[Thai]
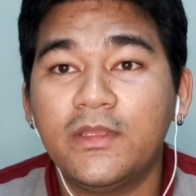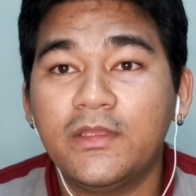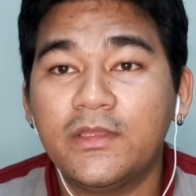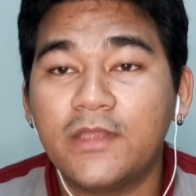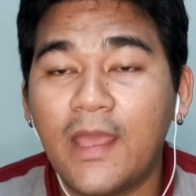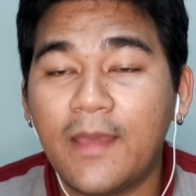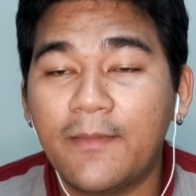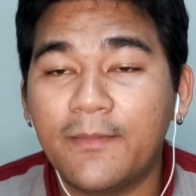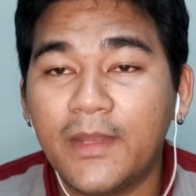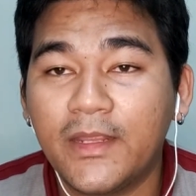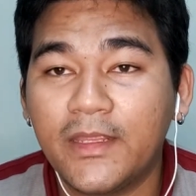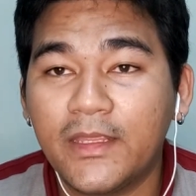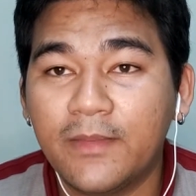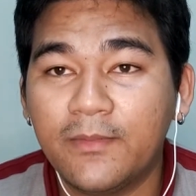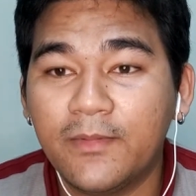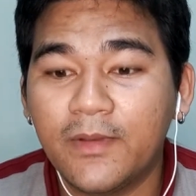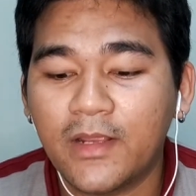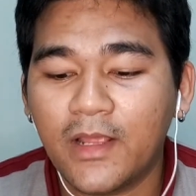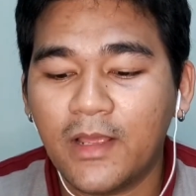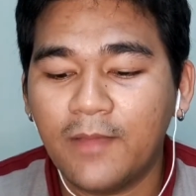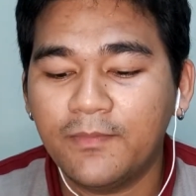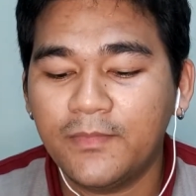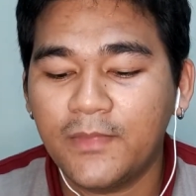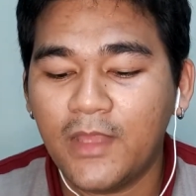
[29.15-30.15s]
ติดตามในคลิป
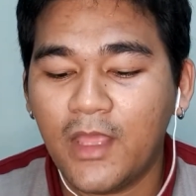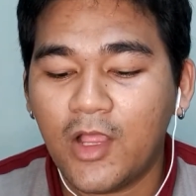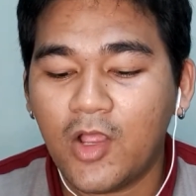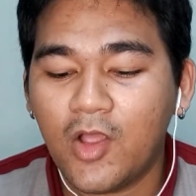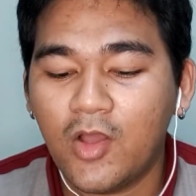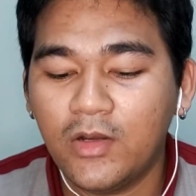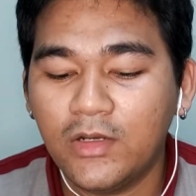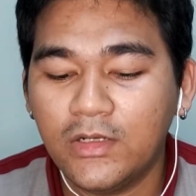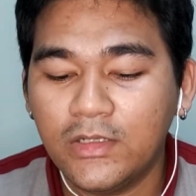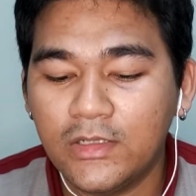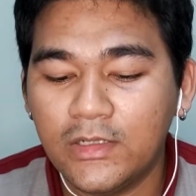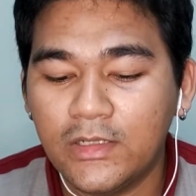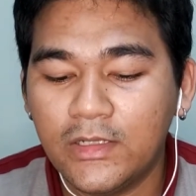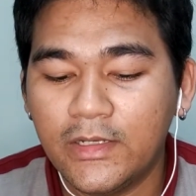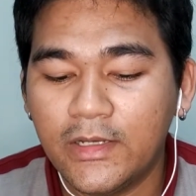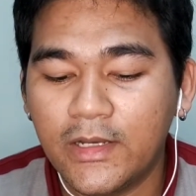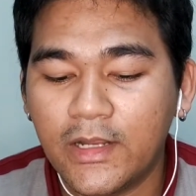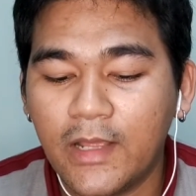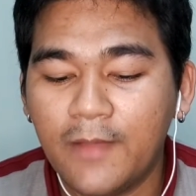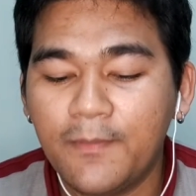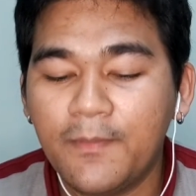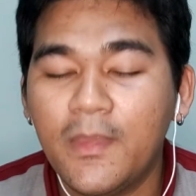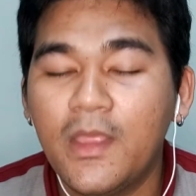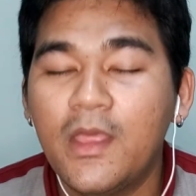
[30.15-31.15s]
นะครับแต่ก่อนอื่นเลยนะ
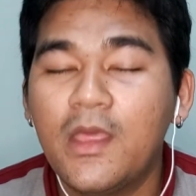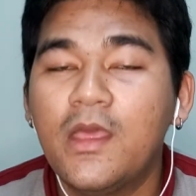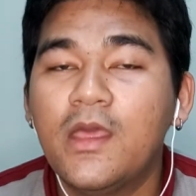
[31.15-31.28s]
ครับ